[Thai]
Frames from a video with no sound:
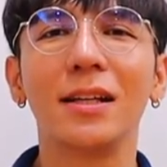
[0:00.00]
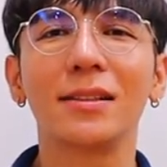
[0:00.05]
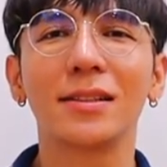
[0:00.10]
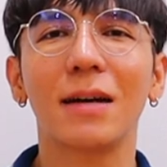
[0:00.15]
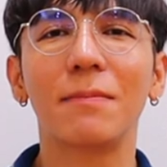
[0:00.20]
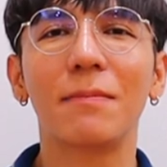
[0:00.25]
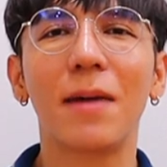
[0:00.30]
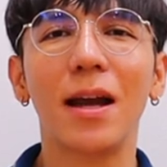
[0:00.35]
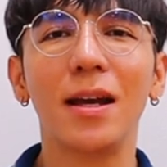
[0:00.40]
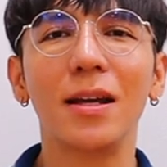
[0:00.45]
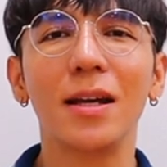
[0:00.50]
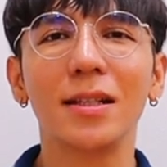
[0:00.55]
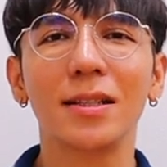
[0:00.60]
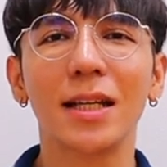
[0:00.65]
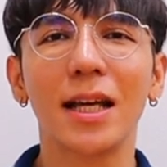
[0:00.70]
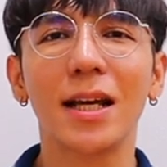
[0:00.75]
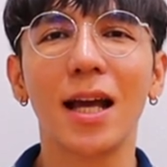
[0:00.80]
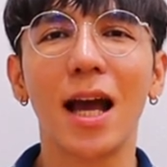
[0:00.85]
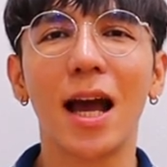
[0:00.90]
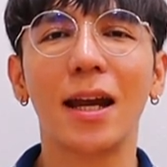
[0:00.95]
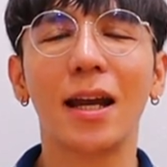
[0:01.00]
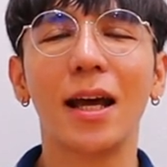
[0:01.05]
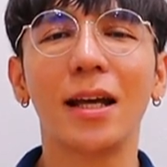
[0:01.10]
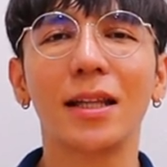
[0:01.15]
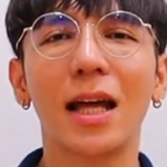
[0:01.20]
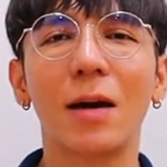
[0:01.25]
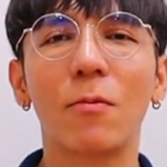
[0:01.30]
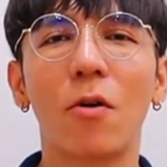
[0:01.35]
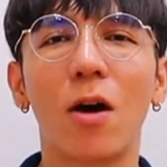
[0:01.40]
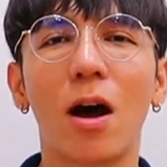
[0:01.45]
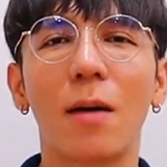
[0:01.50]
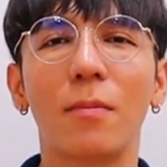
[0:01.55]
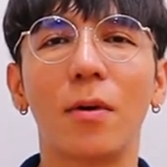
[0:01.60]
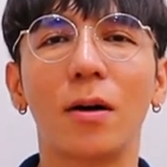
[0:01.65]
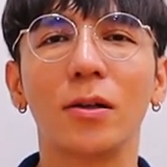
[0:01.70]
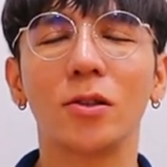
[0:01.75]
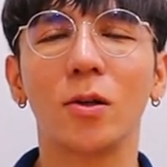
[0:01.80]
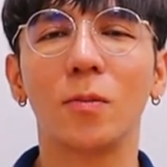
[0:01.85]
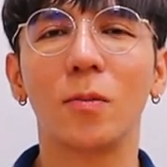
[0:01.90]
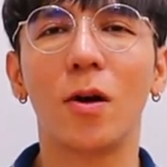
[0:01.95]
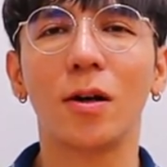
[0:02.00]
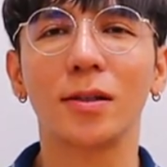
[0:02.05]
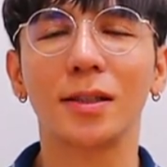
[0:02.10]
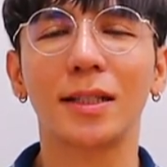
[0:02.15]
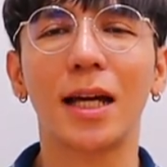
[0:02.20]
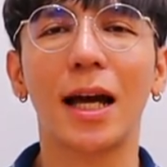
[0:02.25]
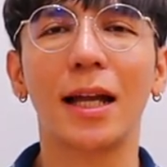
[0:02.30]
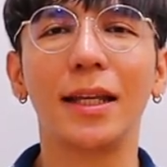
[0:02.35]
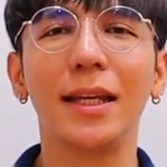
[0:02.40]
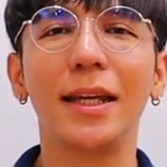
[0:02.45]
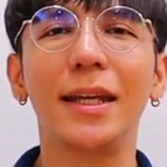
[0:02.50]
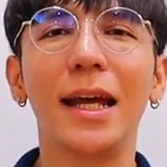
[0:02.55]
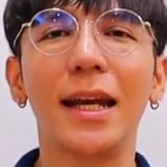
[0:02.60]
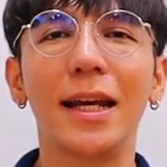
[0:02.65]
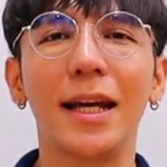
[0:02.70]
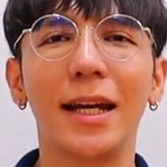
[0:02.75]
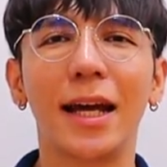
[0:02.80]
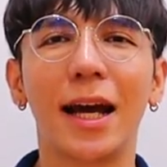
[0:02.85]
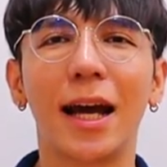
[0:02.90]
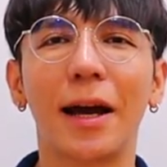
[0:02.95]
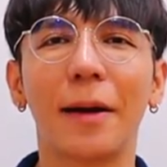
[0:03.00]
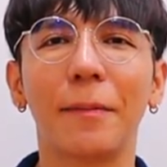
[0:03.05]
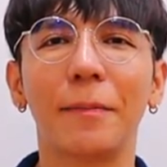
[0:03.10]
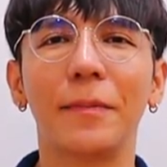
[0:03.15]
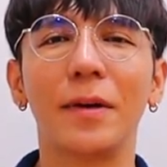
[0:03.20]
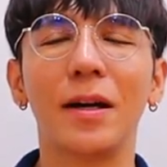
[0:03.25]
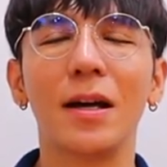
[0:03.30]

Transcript: สามารถเลือกใช้งานได้ตามความเหมาะสมของสถานที่ได้เลยนะครับ